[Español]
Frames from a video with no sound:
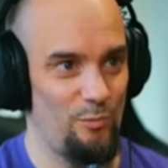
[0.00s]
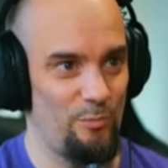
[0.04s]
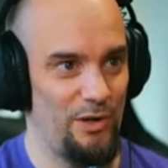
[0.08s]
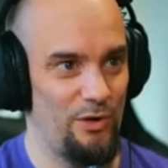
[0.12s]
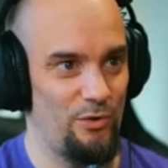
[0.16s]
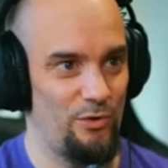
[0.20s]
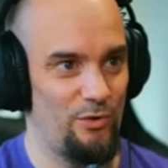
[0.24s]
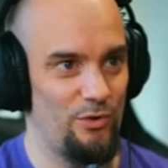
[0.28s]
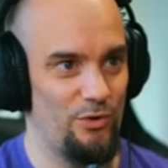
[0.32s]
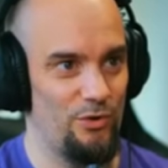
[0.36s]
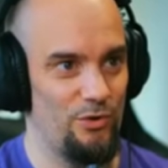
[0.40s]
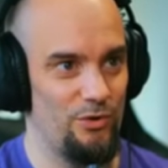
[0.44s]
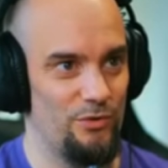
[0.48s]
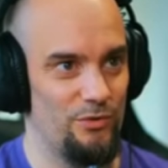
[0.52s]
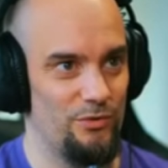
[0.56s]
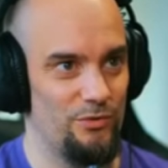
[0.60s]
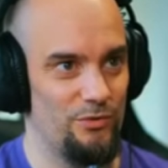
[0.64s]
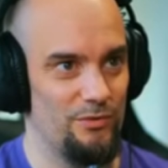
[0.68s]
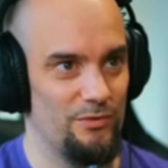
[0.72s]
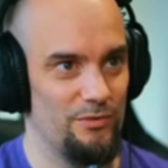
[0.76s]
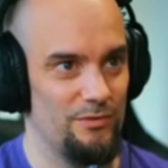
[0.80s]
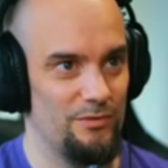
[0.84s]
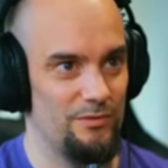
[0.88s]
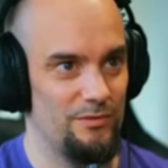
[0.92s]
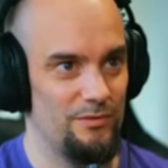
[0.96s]
pero...
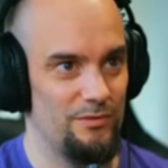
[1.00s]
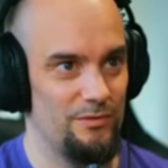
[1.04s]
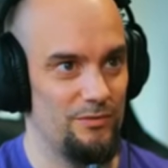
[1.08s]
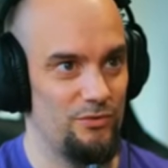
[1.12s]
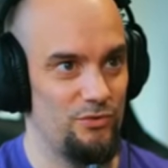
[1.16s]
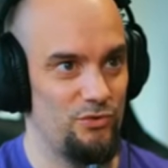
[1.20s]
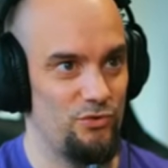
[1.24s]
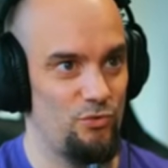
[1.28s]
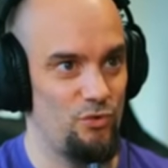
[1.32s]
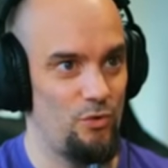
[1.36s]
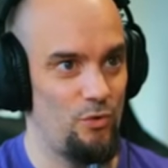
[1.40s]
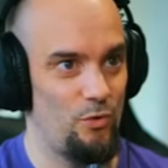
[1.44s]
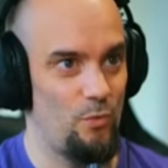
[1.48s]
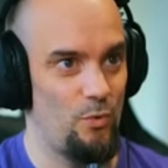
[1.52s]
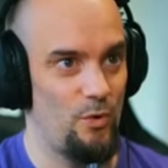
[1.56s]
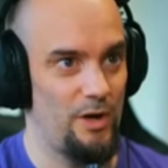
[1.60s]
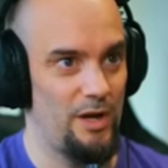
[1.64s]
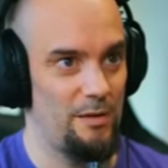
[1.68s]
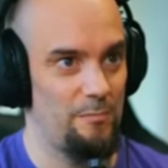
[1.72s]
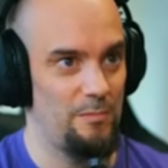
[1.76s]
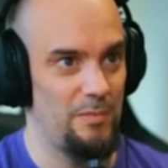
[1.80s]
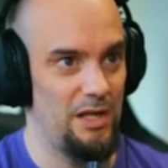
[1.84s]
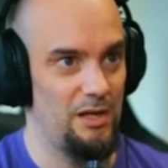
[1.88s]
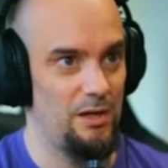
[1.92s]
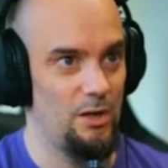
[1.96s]
You know what
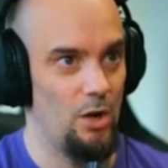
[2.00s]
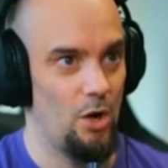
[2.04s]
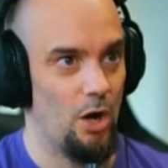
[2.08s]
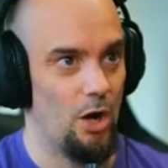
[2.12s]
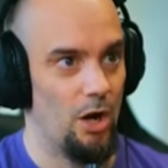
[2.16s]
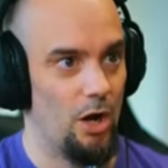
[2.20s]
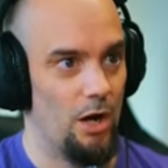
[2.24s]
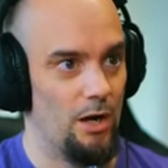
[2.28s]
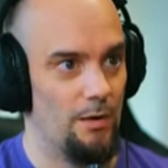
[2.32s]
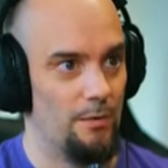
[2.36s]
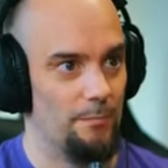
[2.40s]
I mean. ¡Oh!